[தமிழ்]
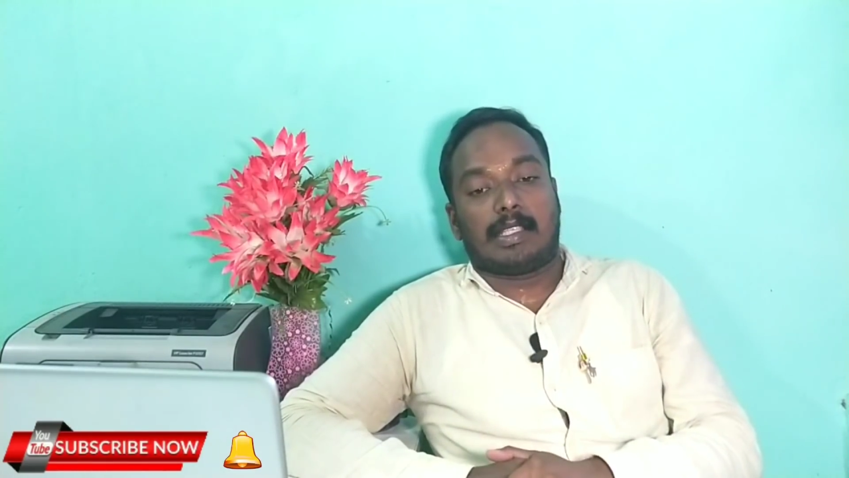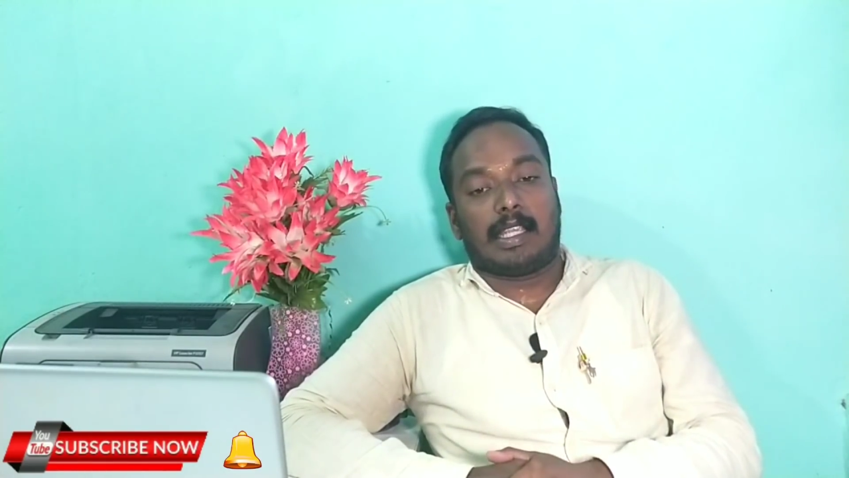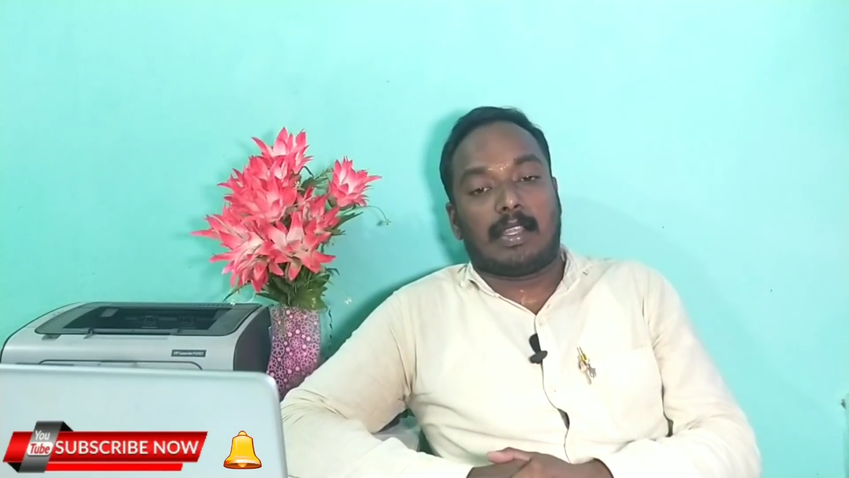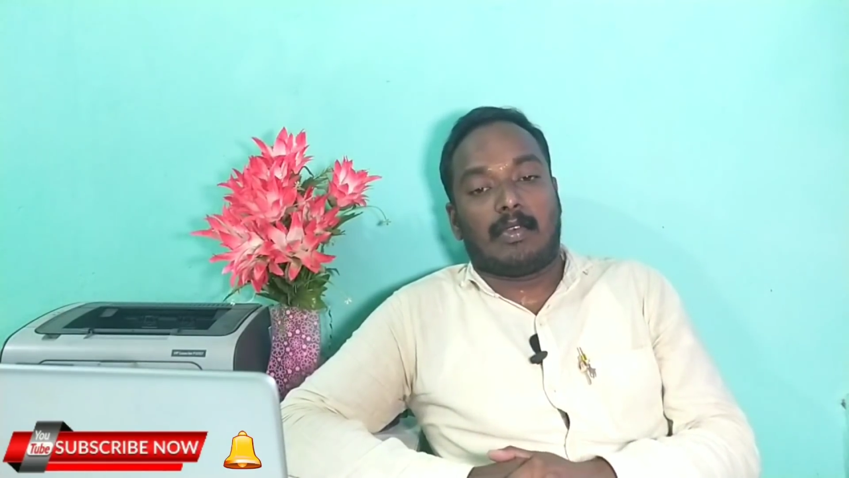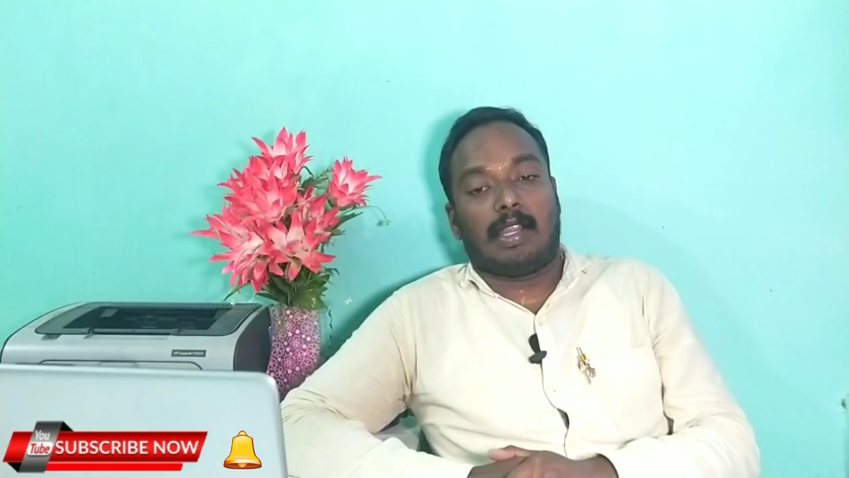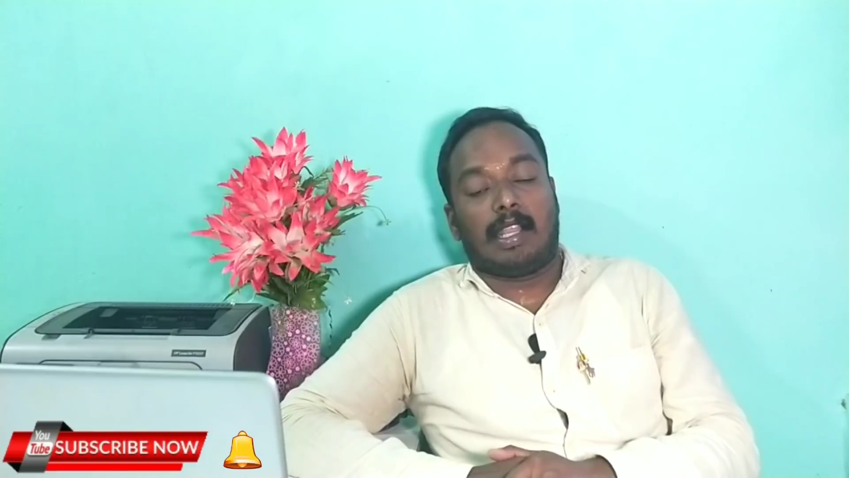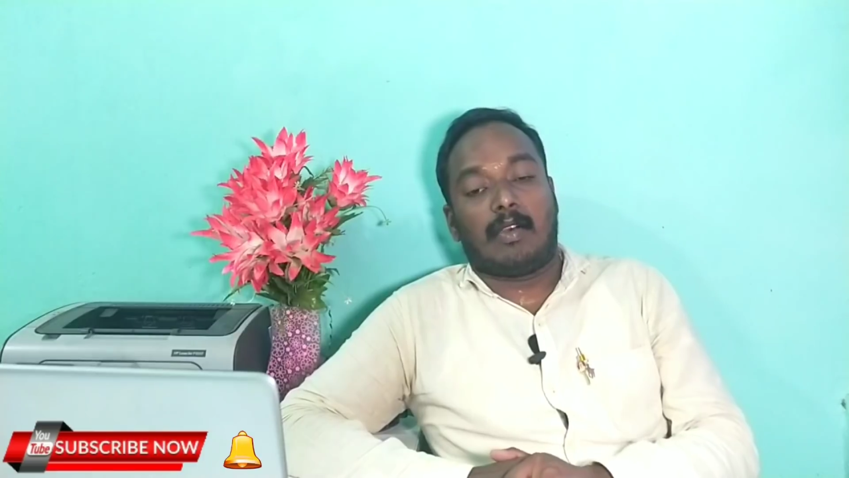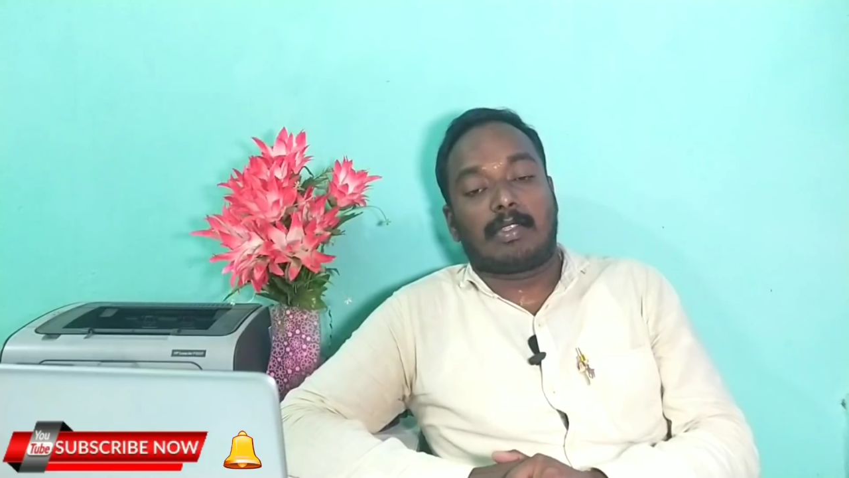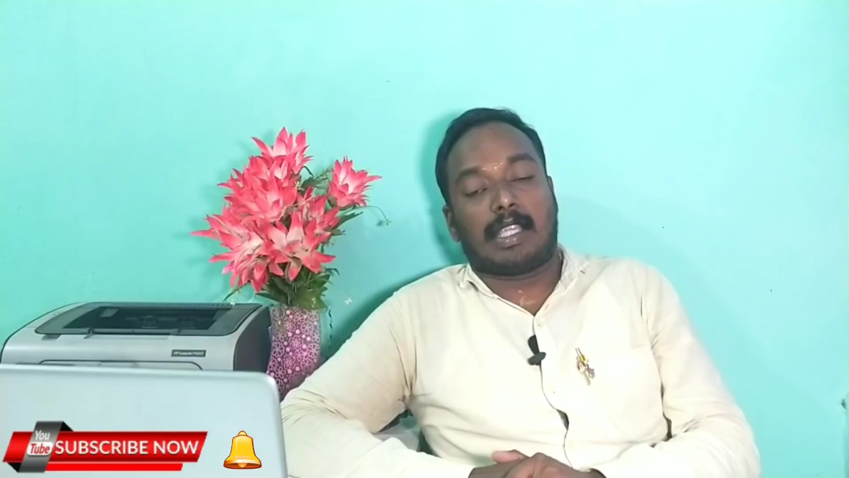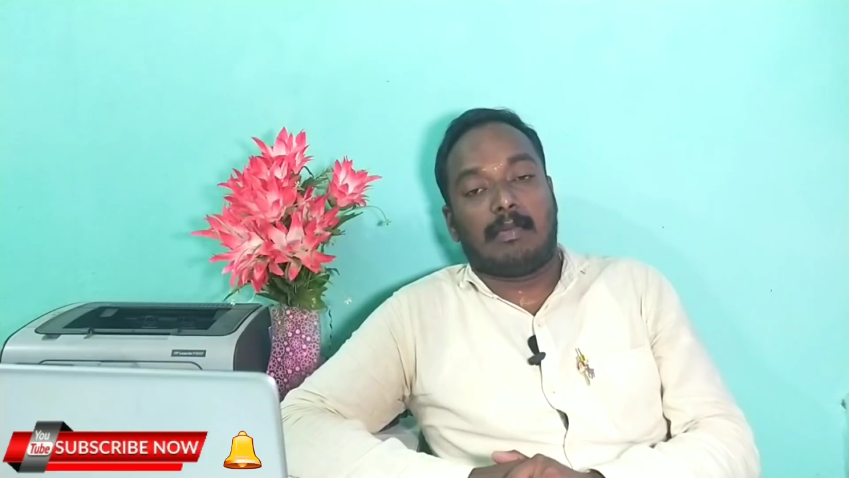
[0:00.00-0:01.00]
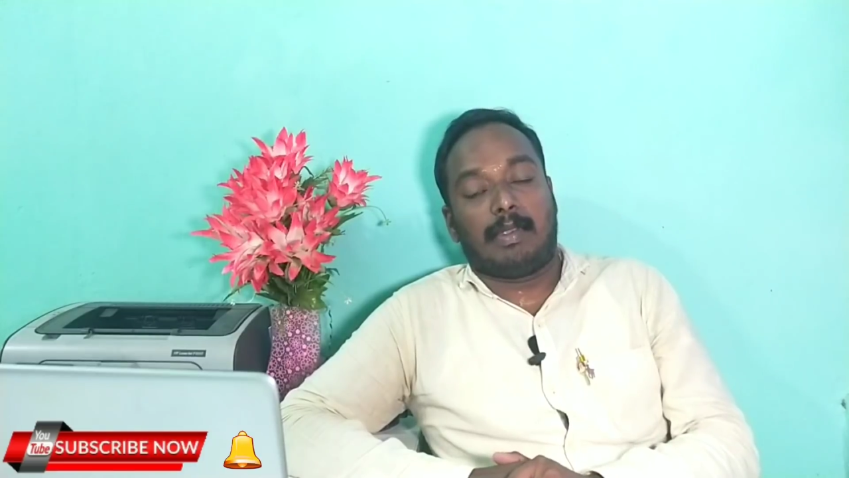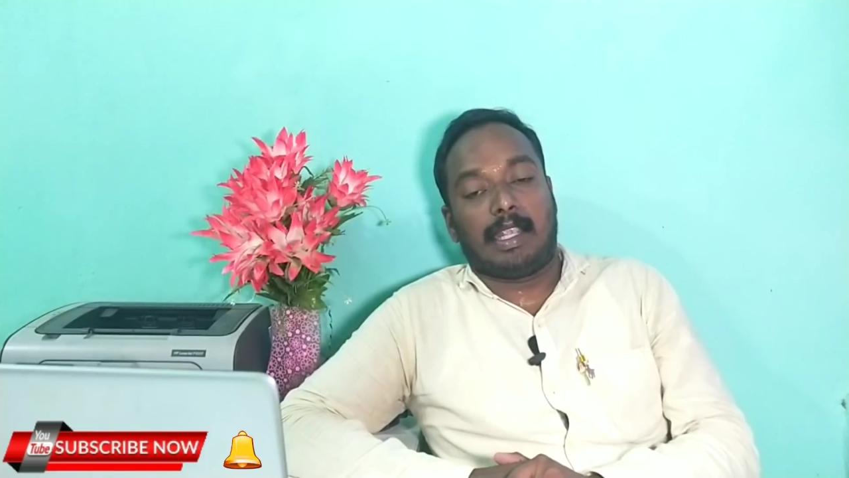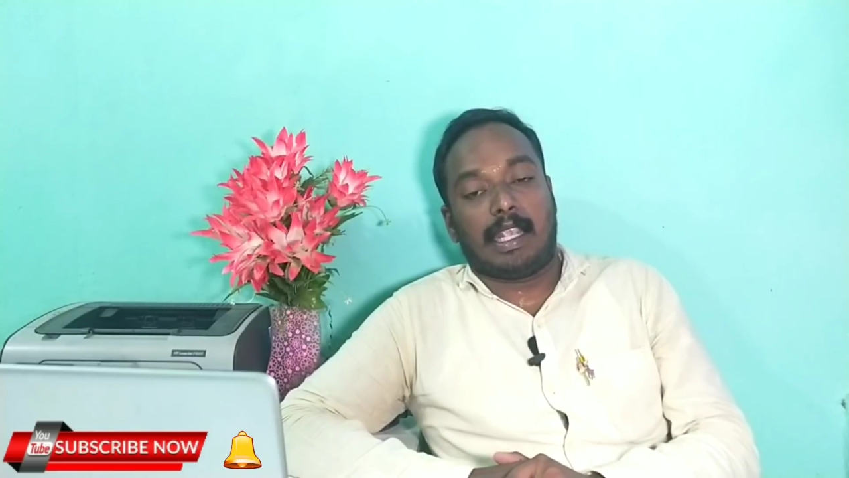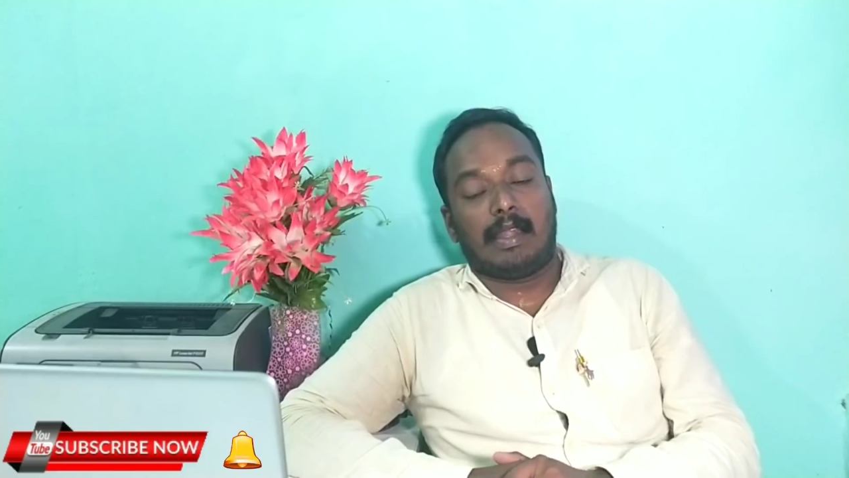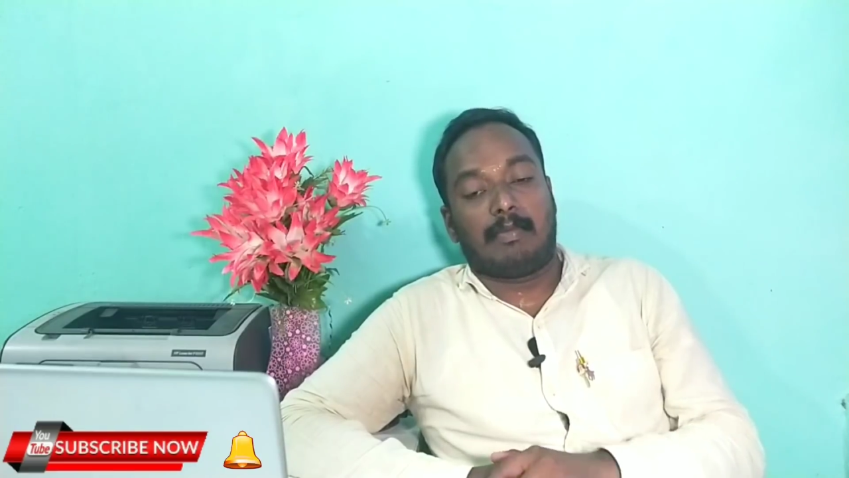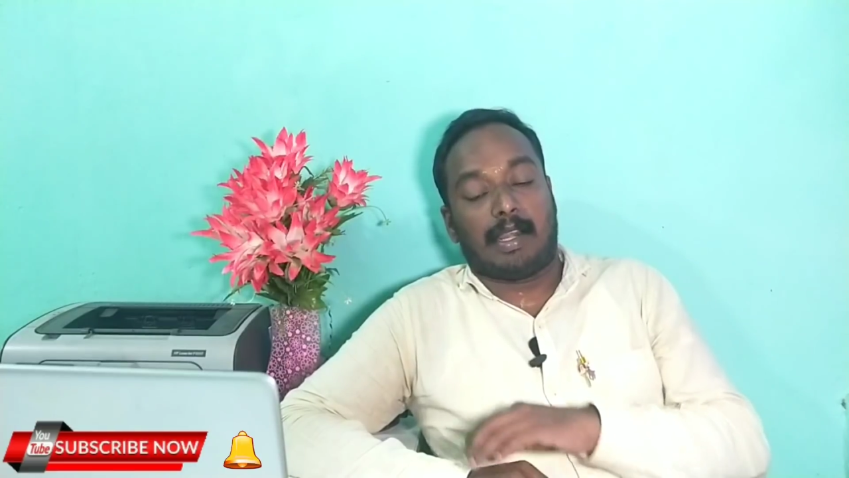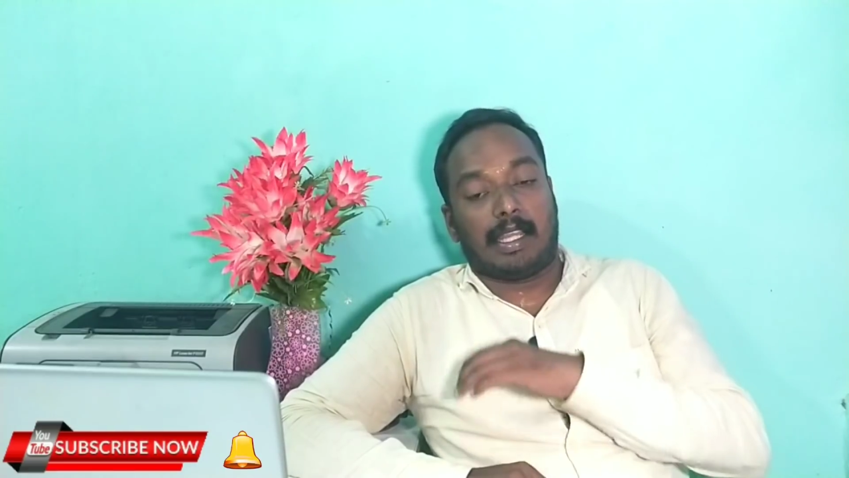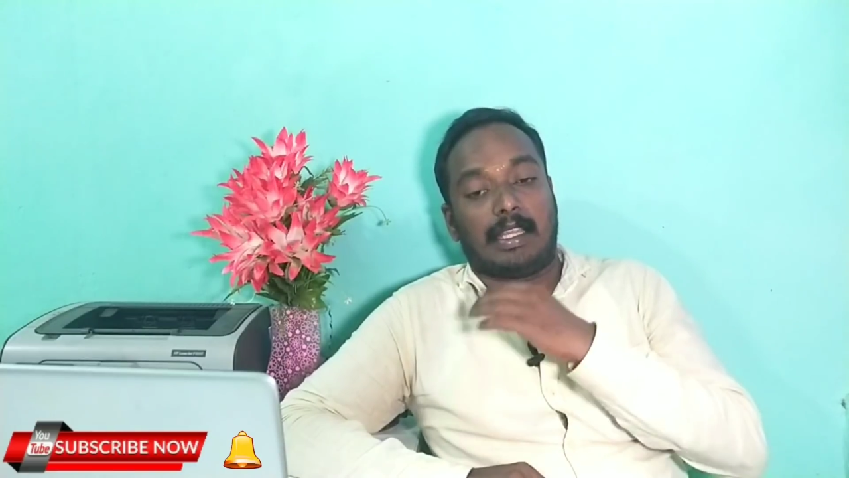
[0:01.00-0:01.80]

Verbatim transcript: செக்யூரிட்டி ஹவுஸ் கீப்பிங் ஹெல்ப்பர்